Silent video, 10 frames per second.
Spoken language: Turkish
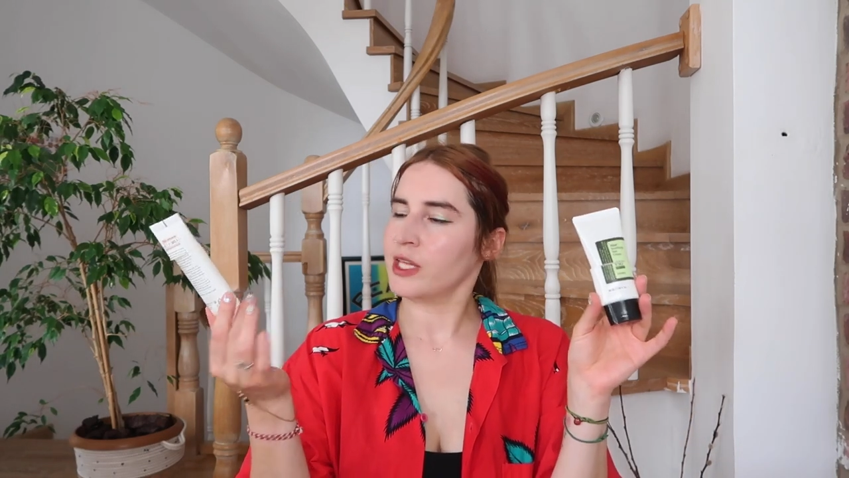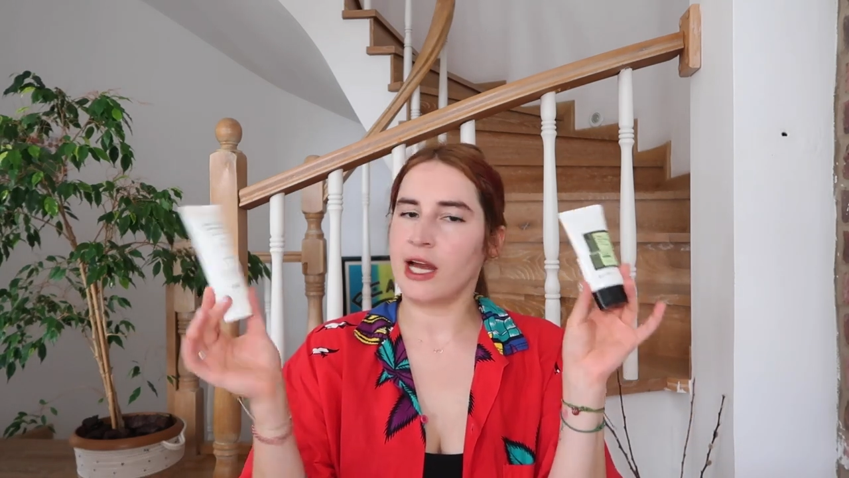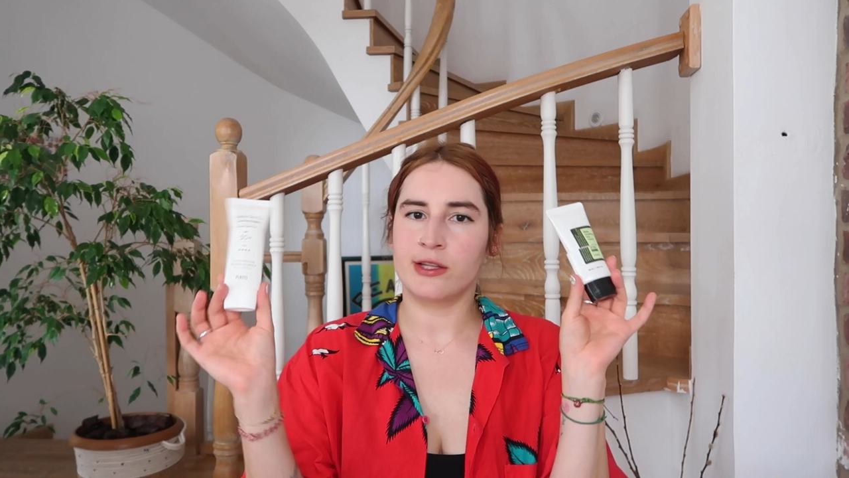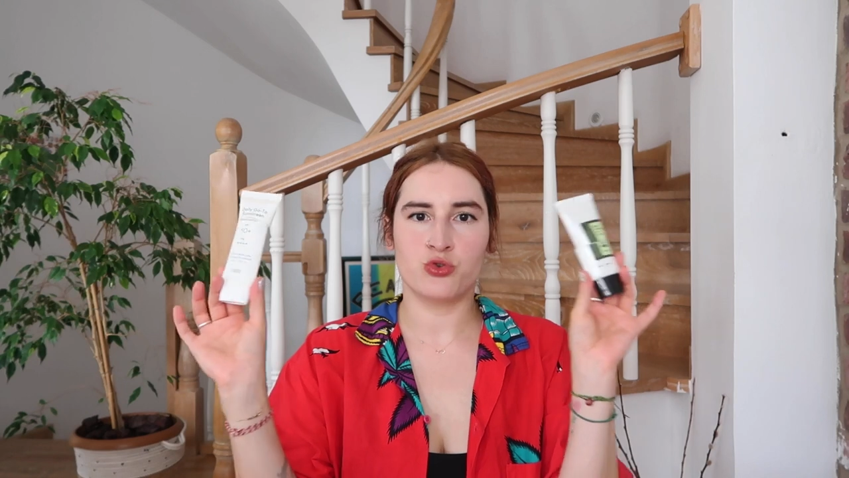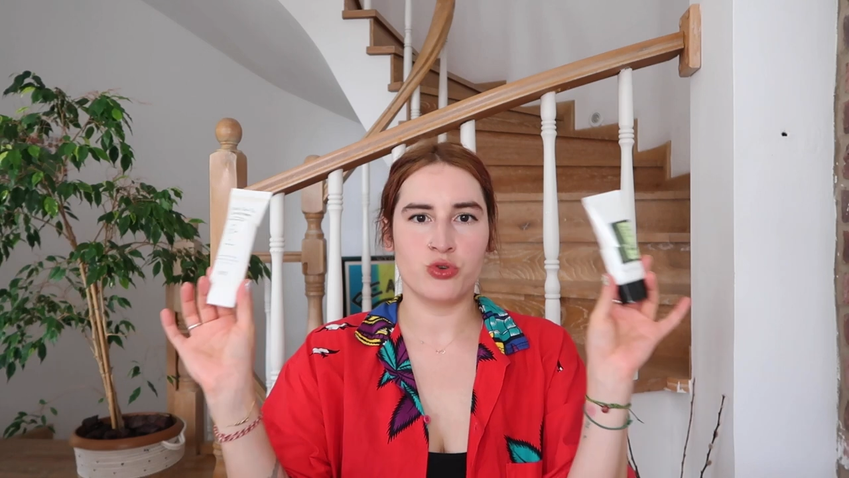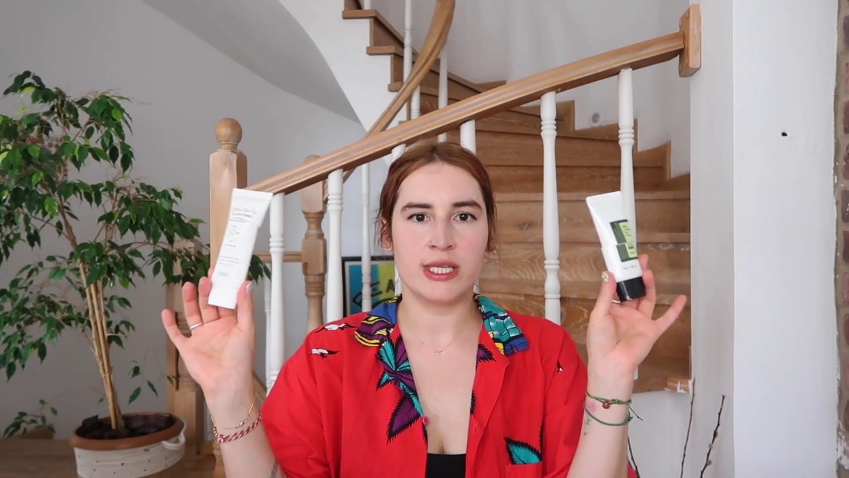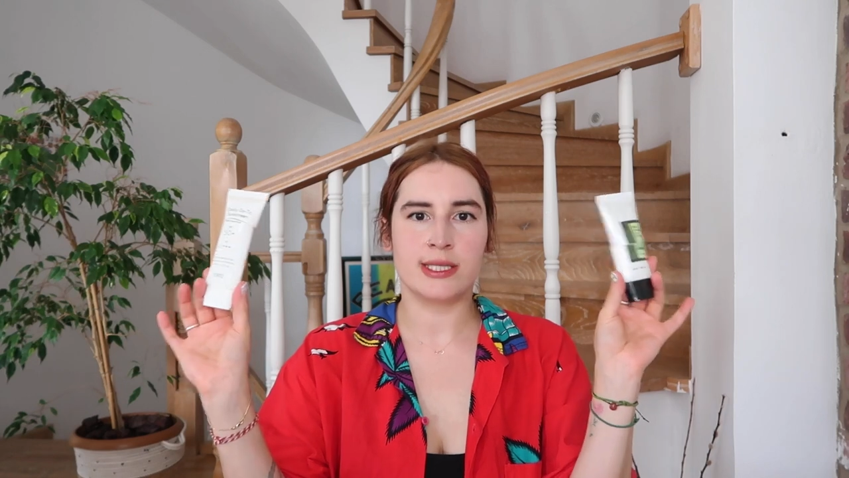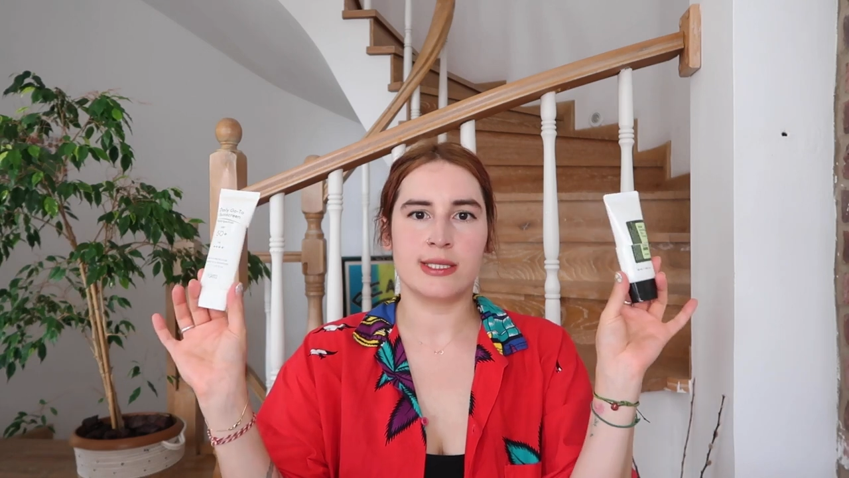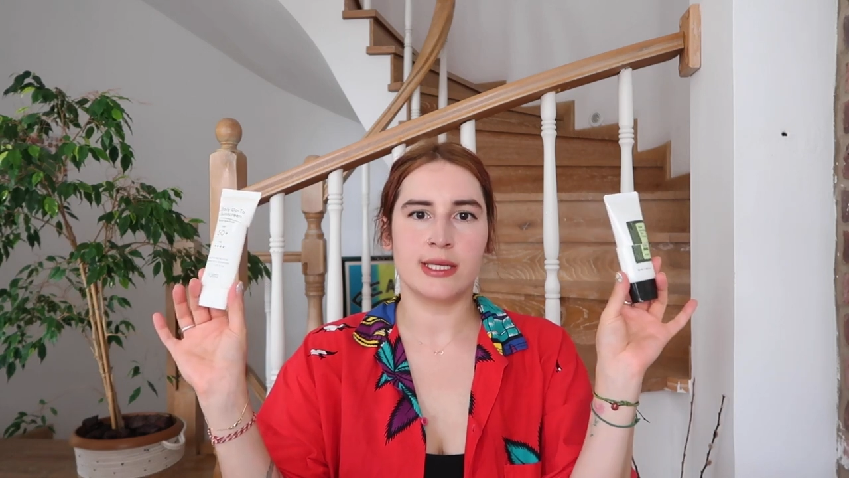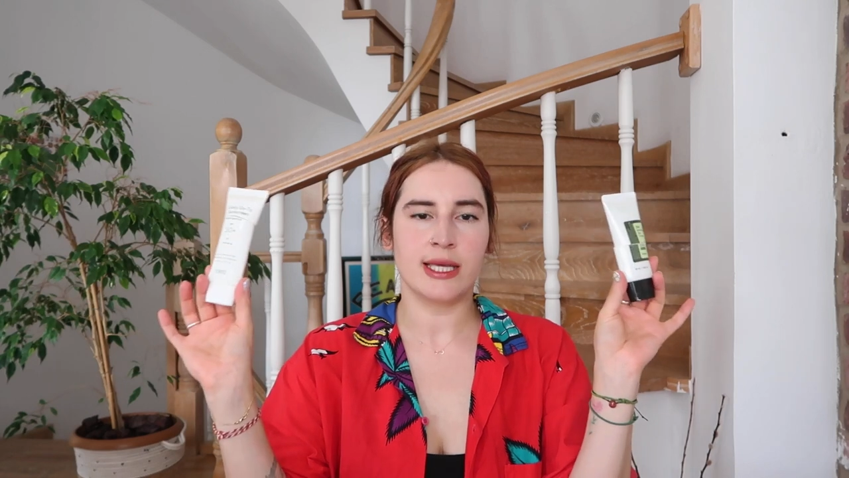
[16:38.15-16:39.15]
Yani şu
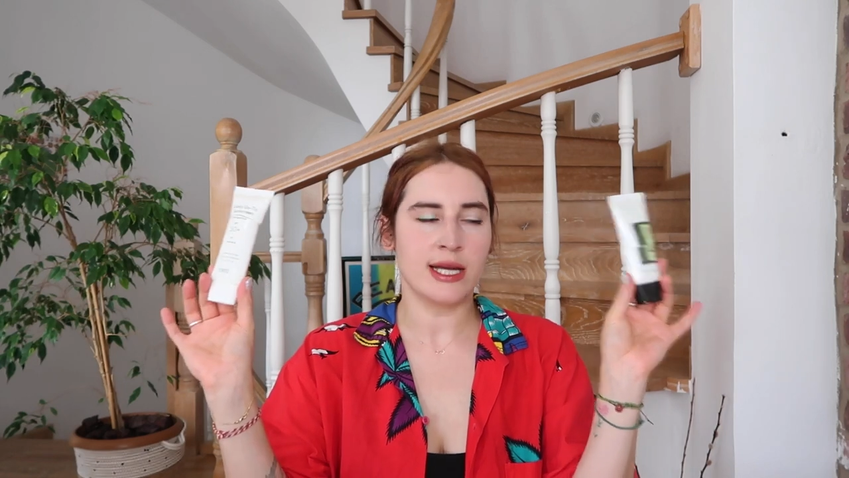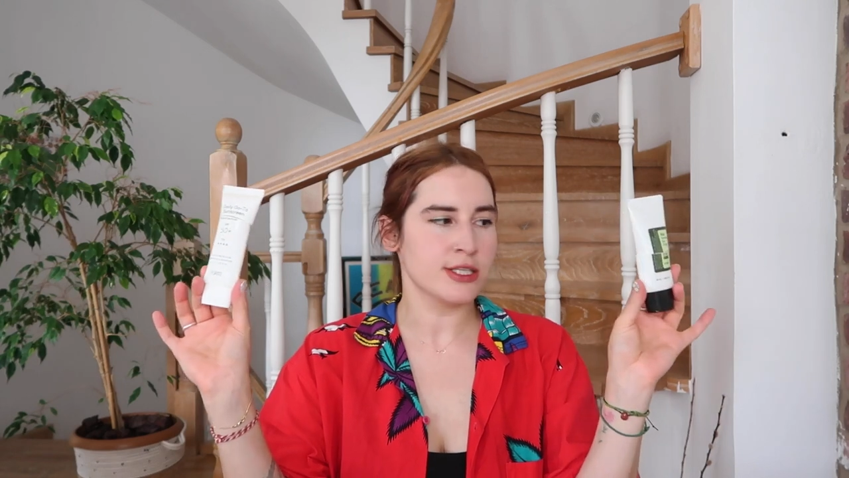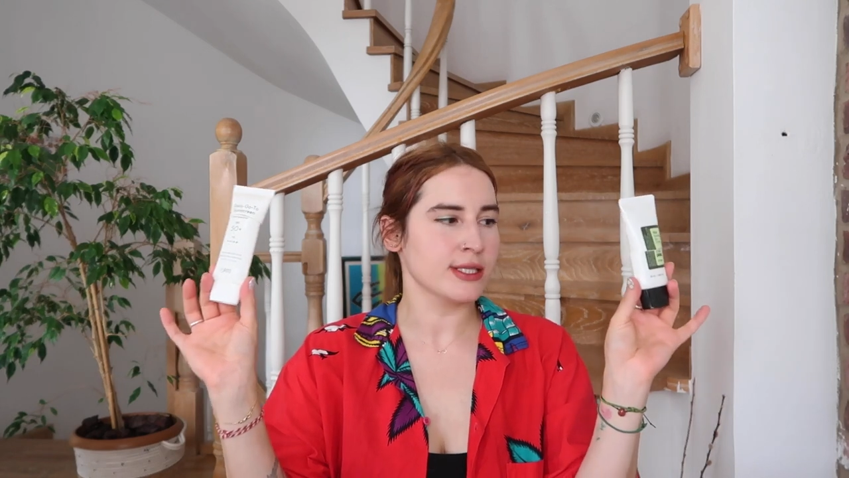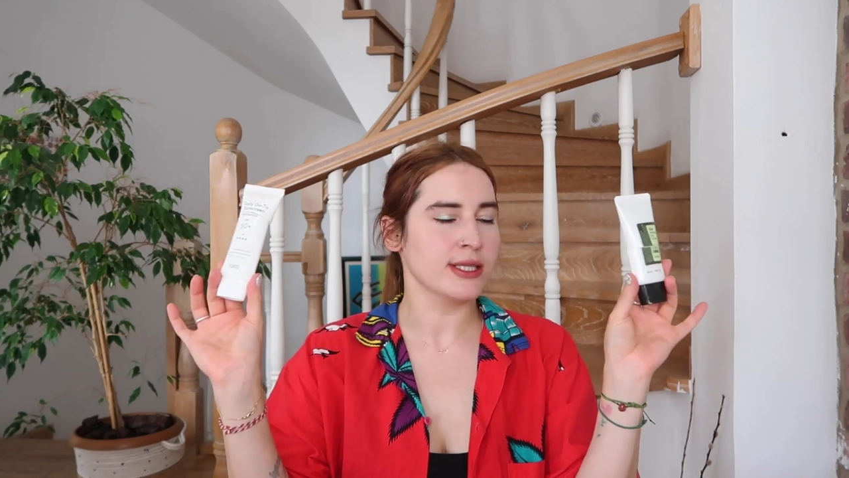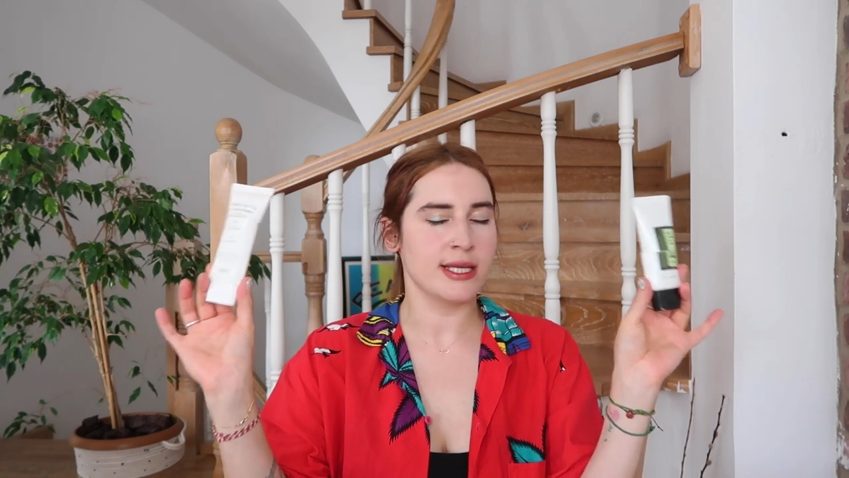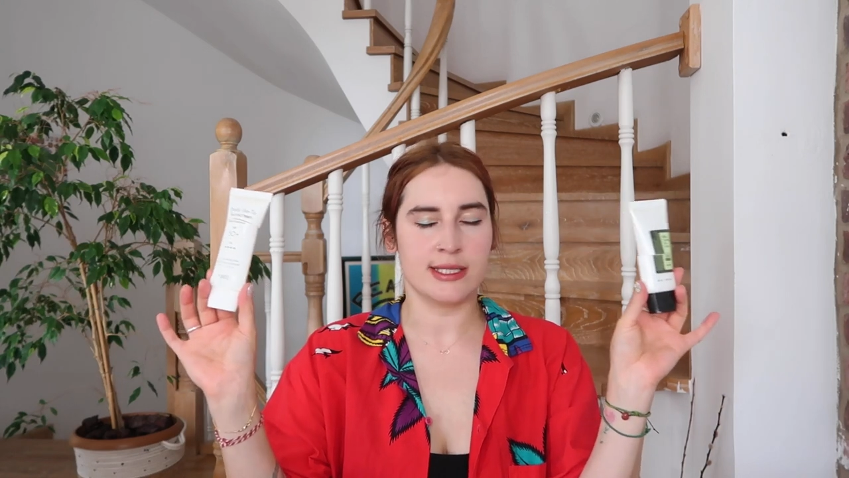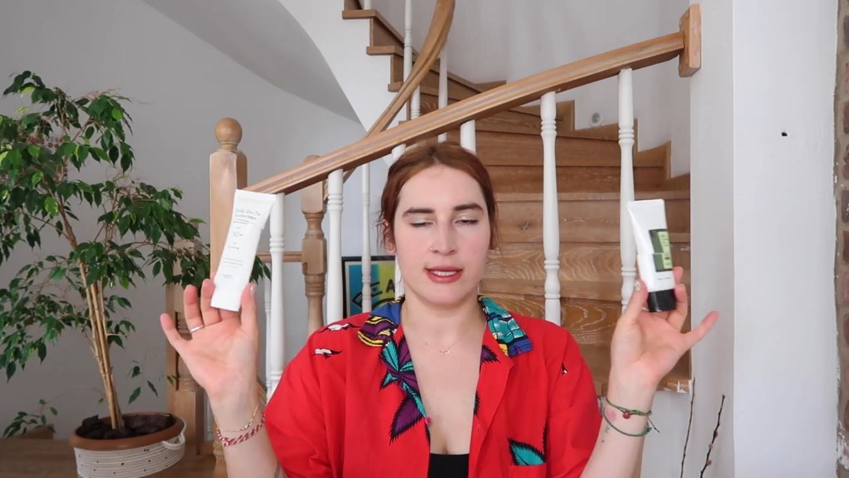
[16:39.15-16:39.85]
ikisi gerçekten en